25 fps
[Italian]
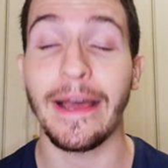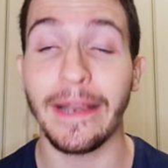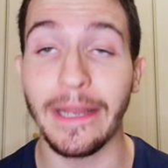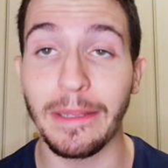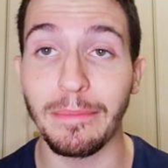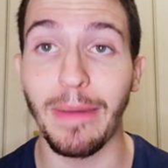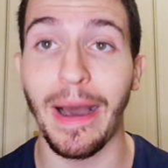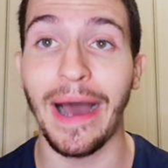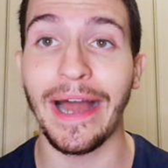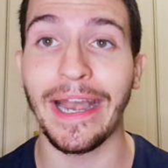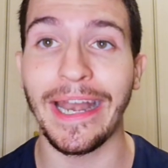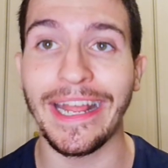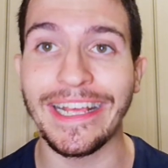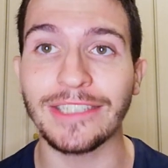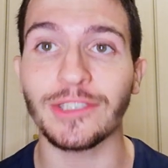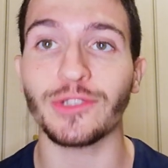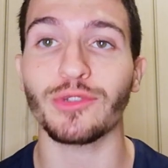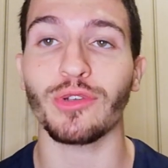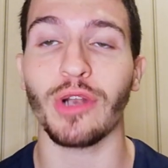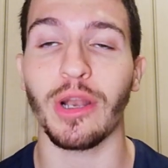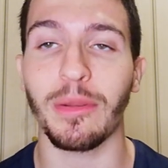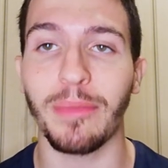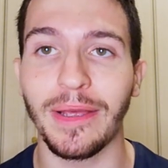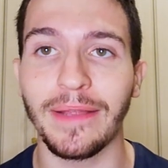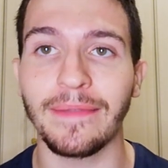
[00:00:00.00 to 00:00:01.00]
rimane
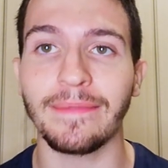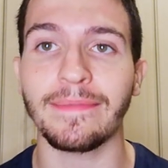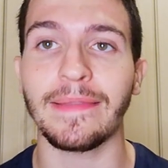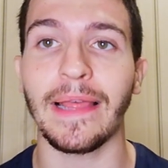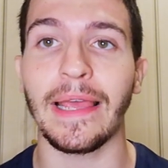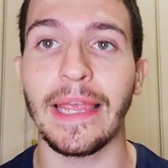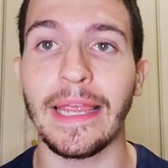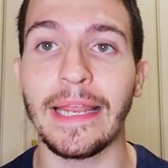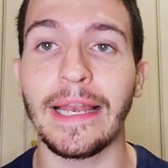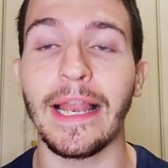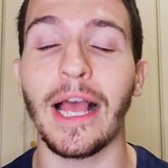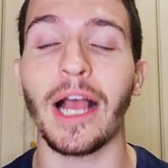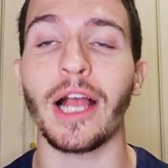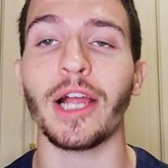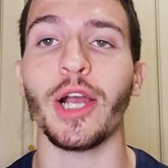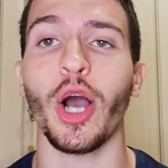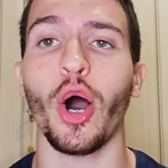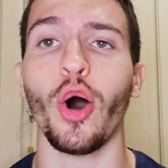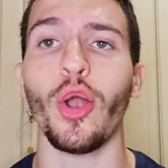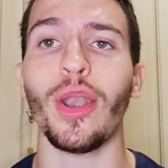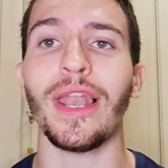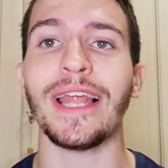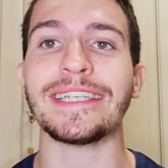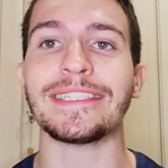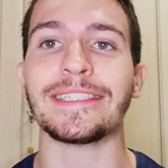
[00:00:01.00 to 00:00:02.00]
solamente il
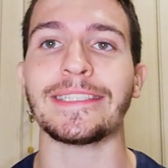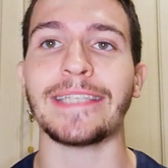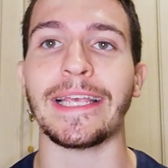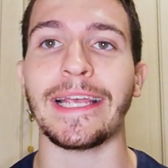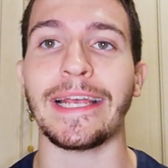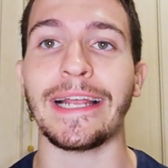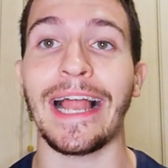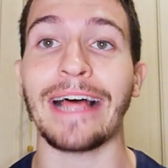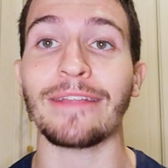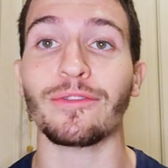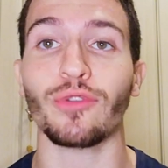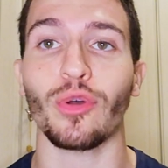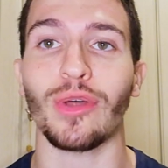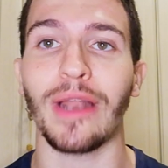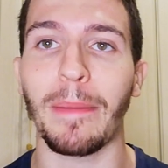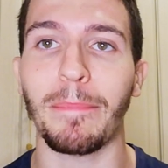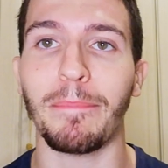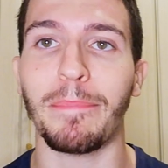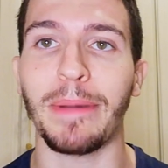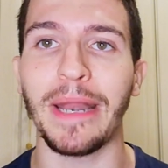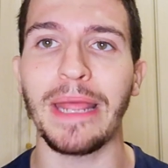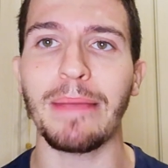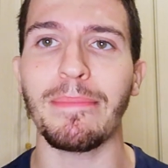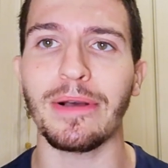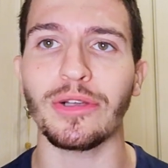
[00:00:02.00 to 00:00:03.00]
gol siglato la
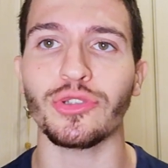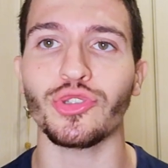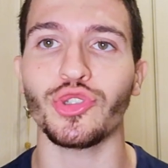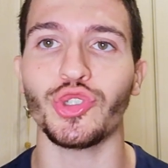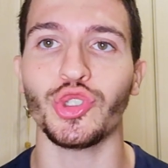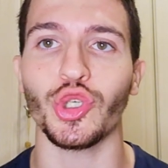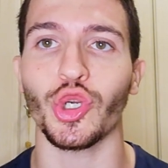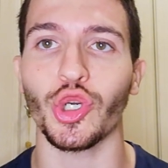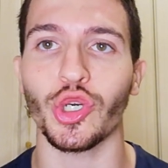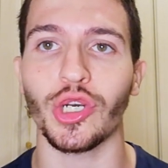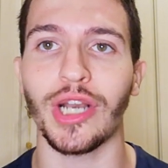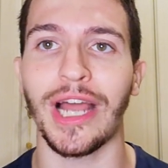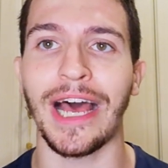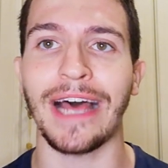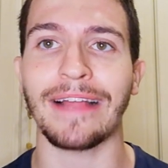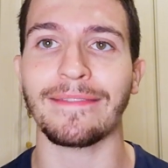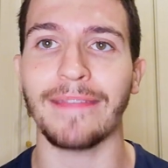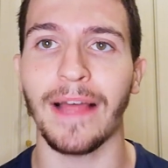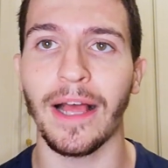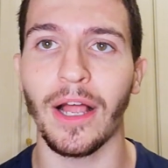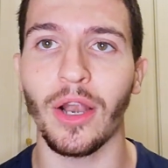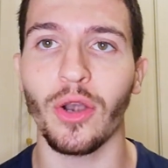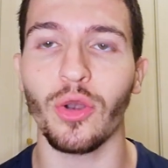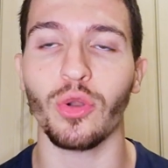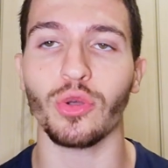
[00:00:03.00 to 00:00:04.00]
prima
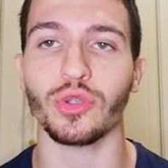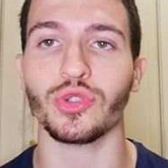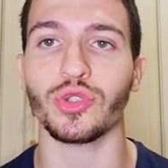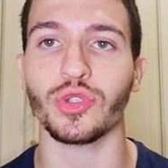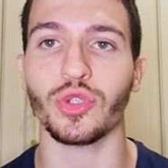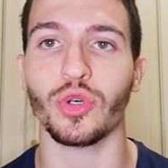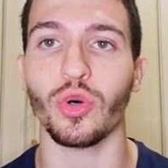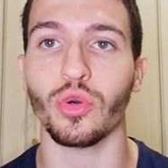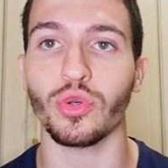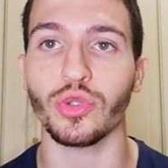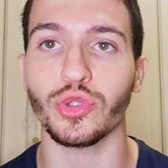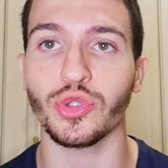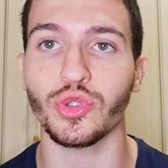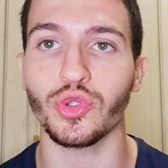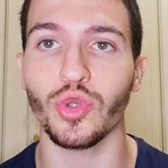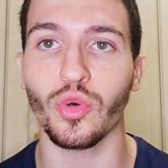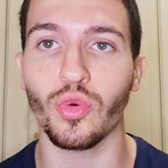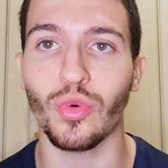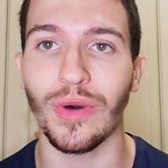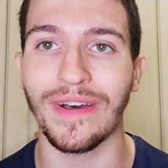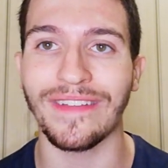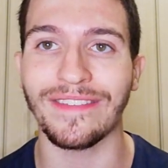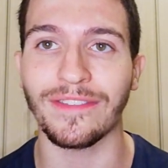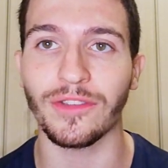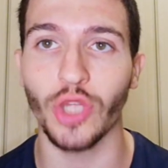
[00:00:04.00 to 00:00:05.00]
giornata lo scorso
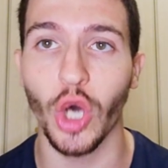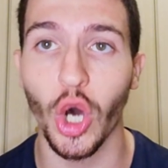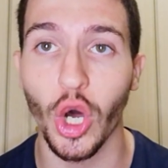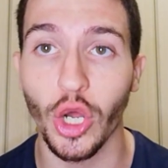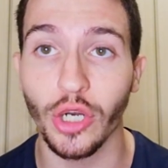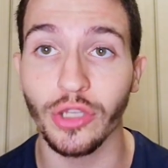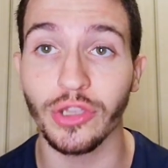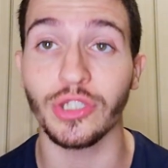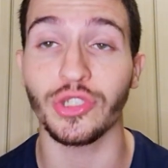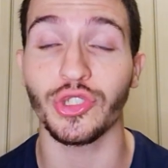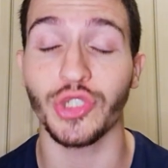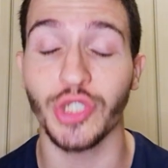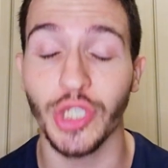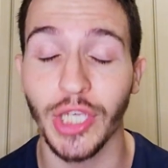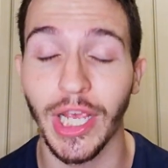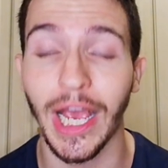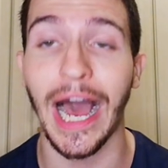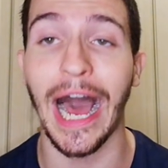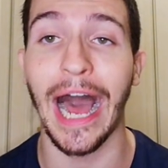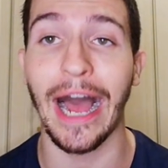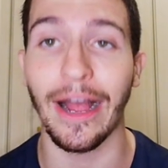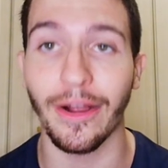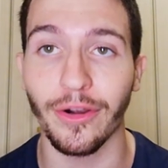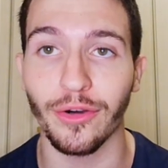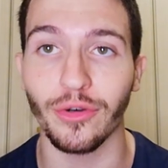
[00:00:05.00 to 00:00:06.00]

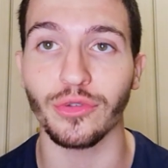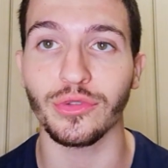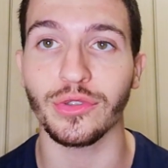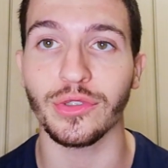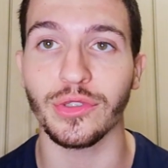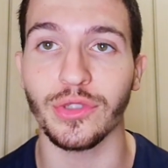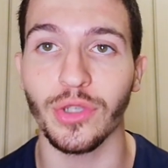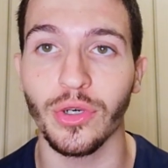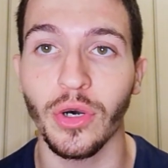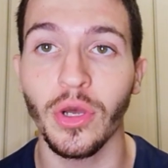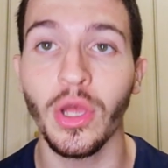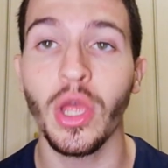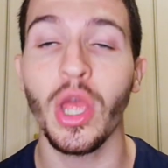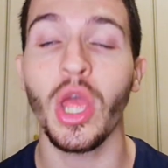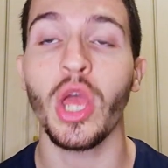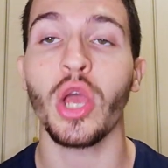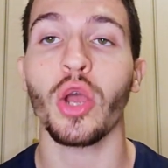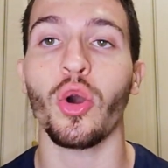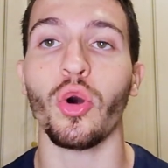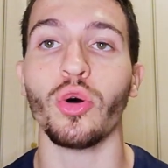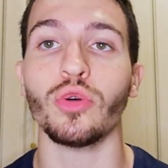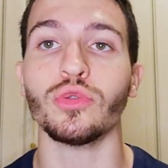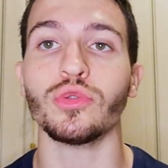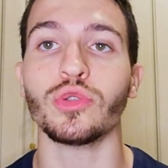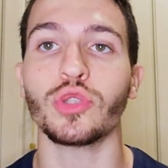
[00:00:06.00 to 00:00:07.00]
14 agosto
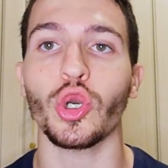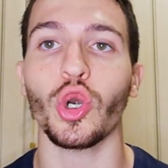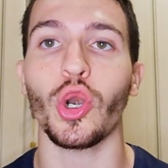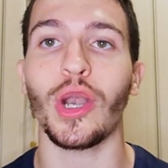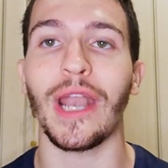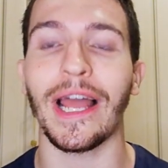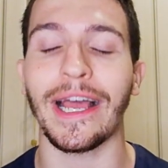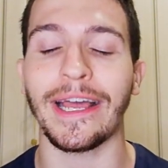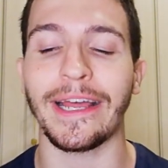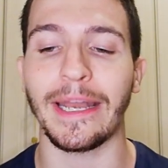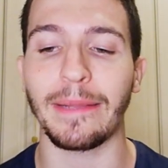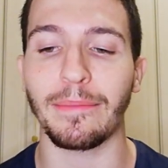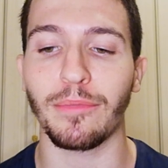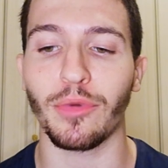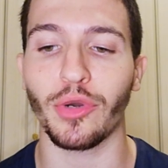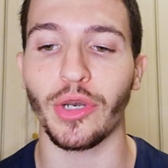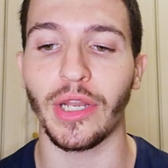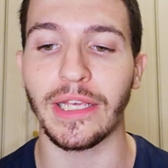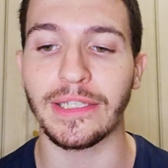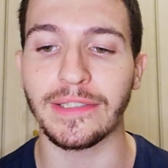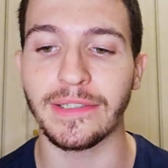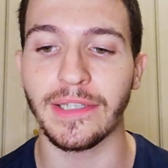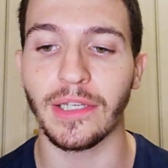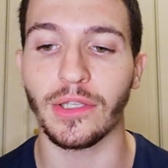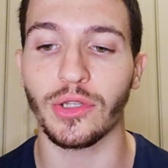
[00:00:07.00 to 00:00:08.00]
contro la
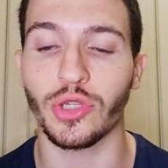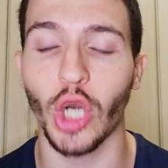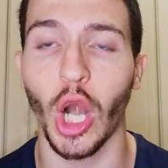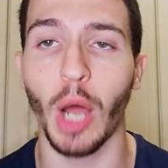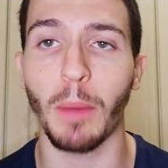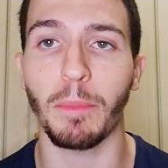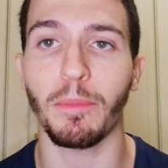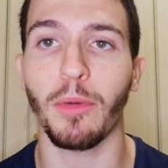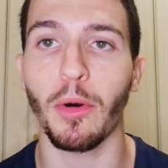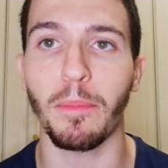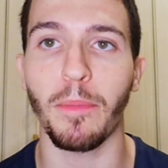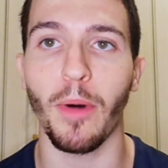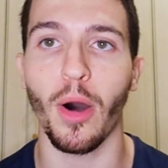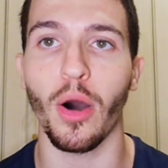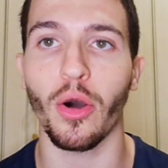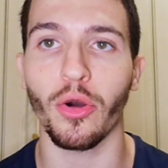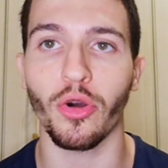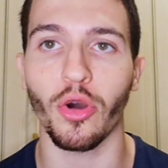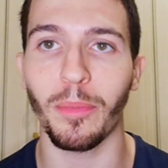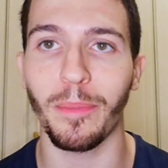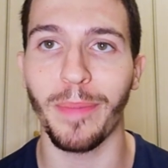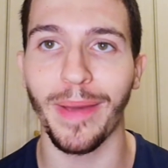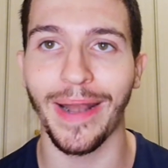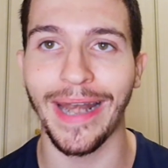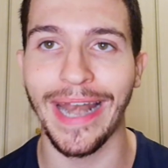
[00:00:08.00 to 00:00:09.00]
Cremonese. Troppo
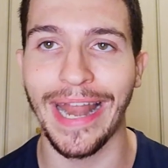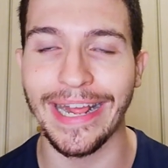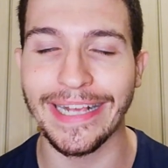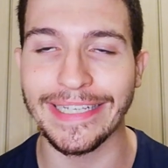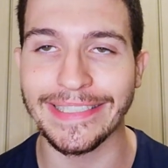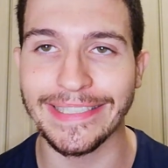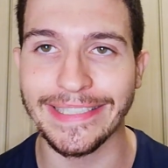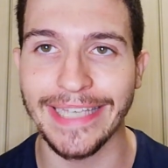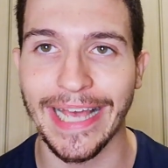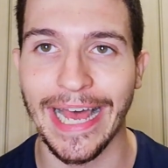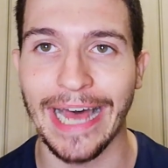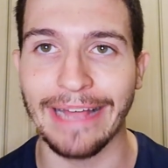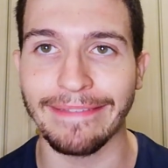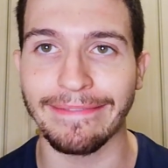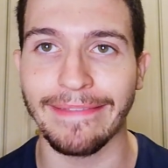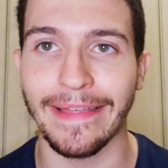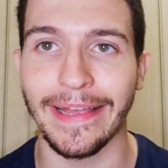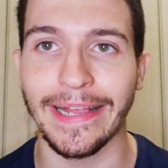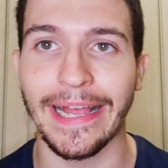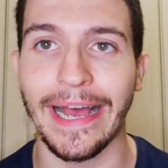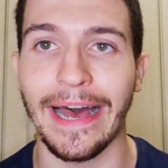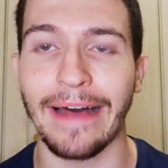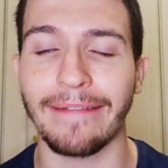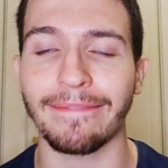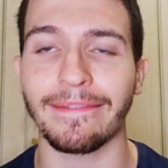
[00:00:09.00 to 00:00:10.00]
poco per l'ex
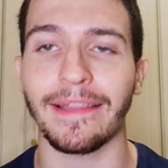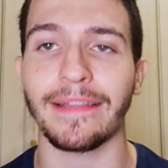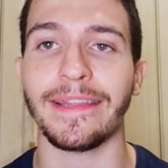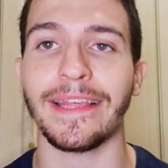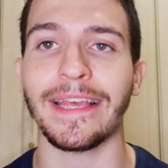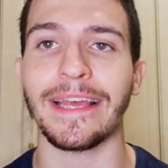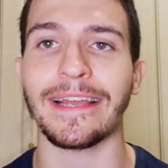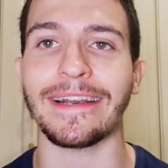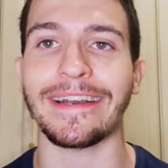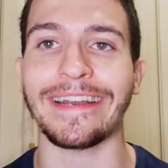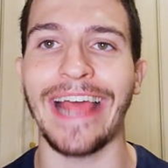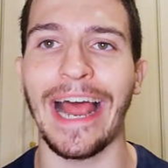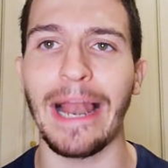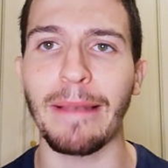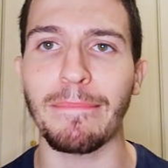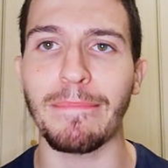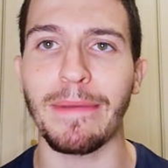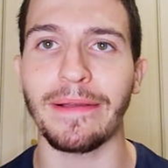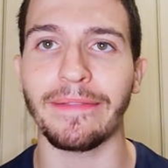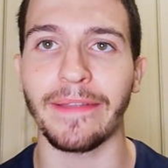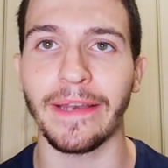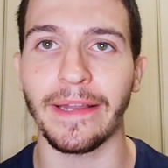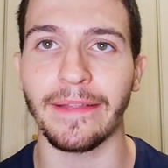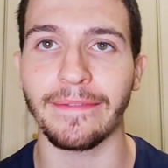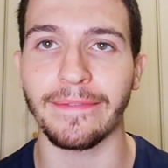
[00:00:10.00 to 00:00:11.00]
attaccante di Real
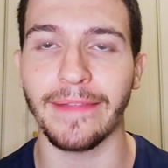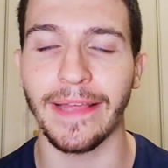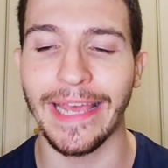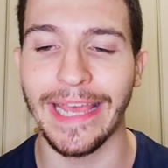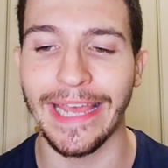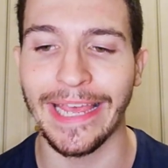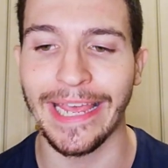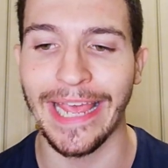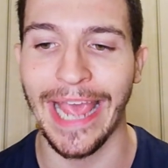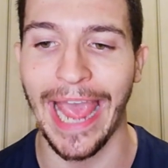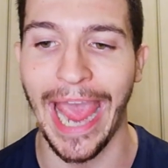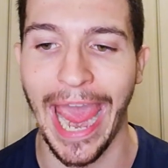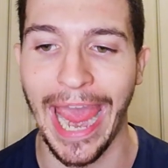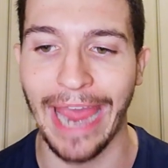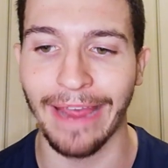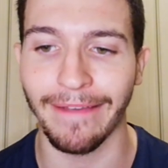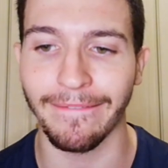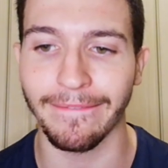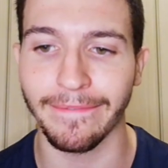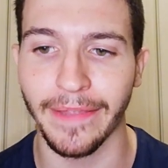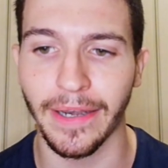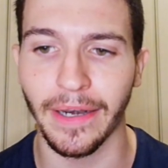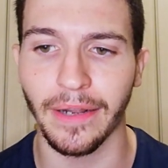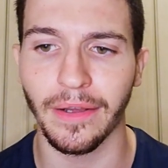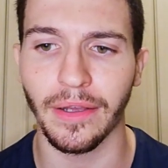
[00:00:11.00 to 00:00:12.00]
Madrid e
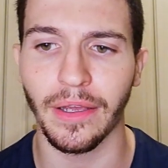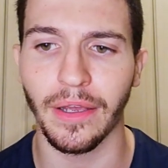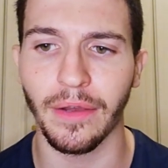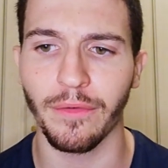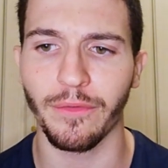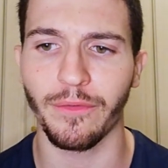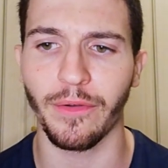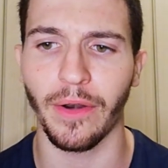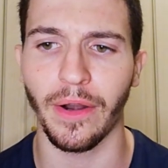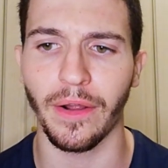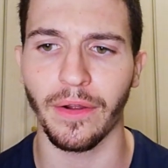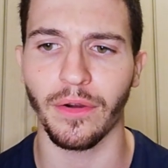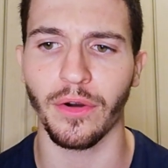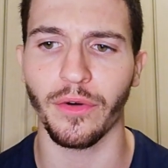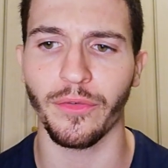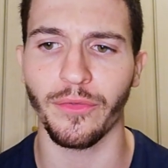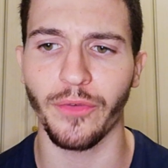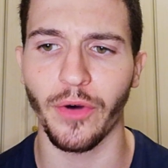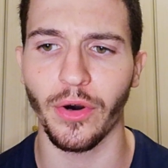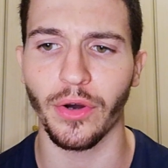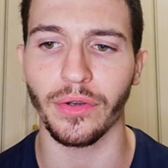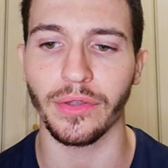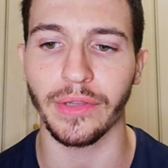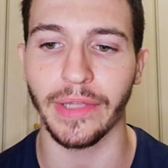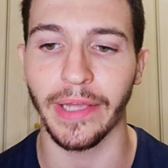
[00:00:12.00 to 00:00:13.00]
Eintracht
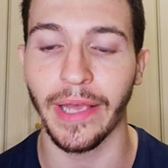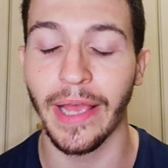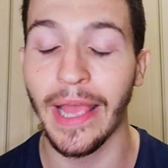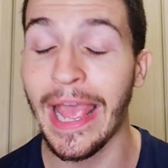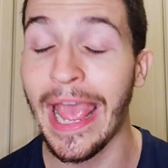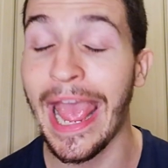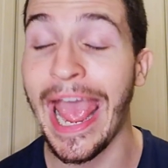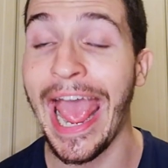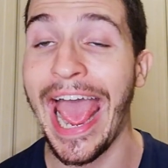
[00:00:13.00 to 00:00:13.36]
Francoforte.